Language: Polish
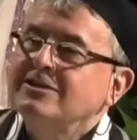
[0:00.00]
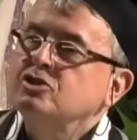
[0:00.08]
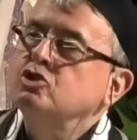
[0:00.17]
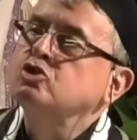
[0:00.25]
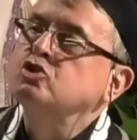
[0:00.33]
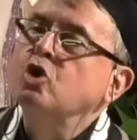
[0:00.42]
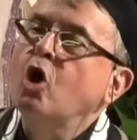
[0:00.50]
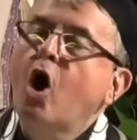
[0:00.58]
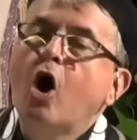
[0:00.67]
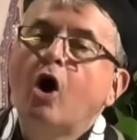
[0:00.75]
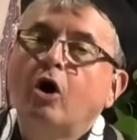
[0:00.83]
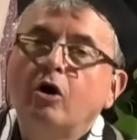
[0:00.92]

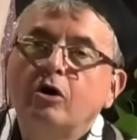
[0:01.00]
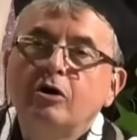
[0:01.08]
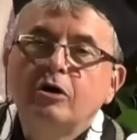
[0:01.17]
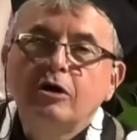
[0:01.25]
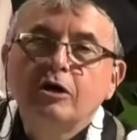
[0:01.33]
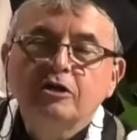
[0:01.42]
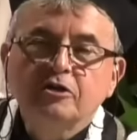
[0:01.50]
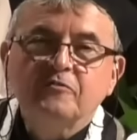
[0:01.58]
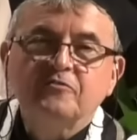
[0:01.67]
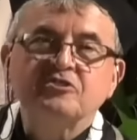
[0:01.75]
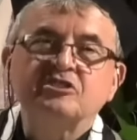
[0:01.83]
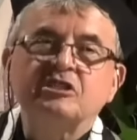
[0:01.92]
Sto.
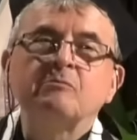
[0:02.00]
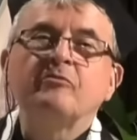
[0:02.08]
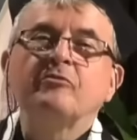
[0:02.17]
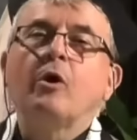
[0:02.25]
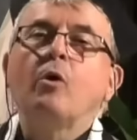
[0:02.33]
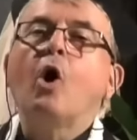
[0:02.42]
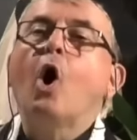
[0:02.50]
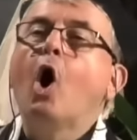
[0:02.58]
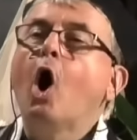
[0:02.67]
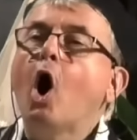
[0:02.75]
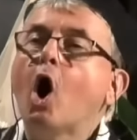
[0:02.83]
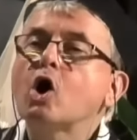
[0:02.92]
Wszyscy mówią,
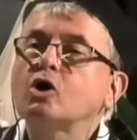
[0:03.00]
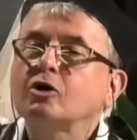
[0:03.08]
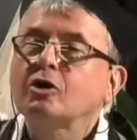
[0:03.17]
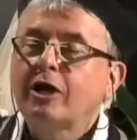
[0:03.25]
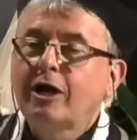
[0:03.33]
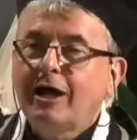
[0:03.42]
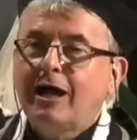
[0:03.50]
och,